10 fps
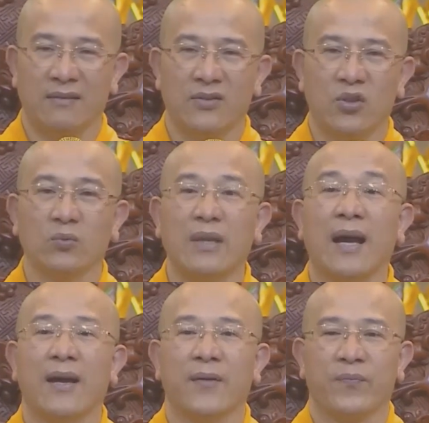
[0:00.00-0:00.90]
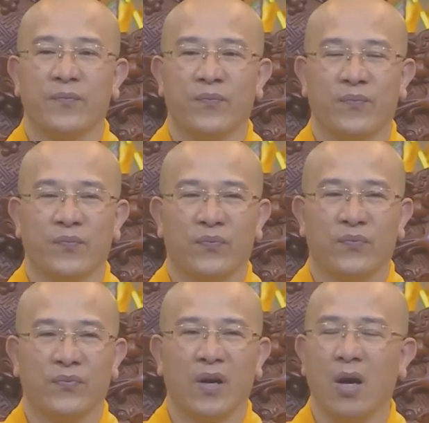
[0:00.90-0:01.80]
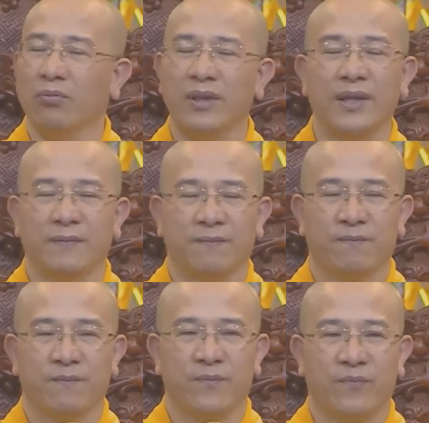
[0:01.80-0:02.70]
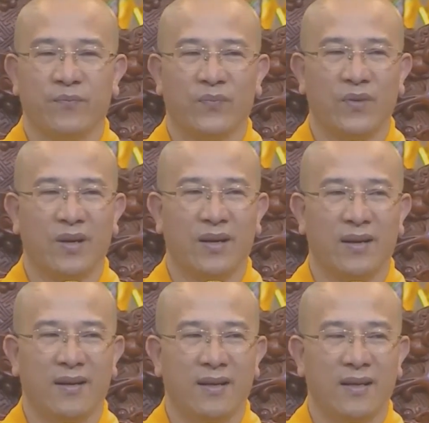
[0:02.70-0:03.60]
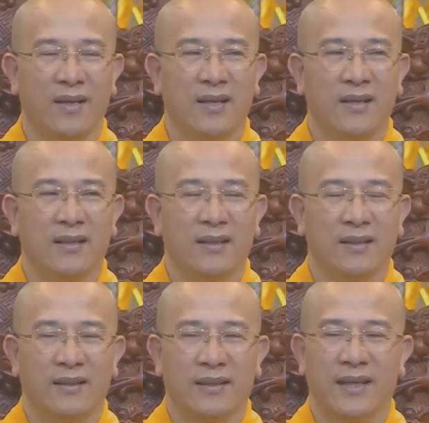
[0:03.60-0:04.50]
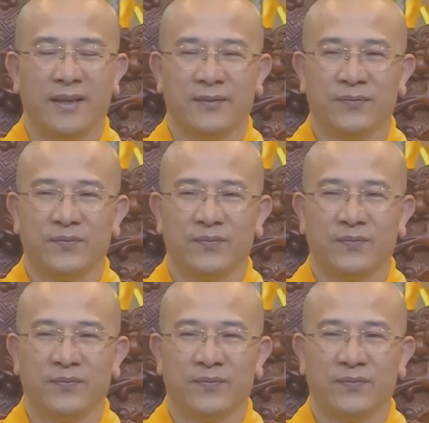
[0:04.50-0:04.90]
chúng tăng. Đã không tin. Đó. Nghe không?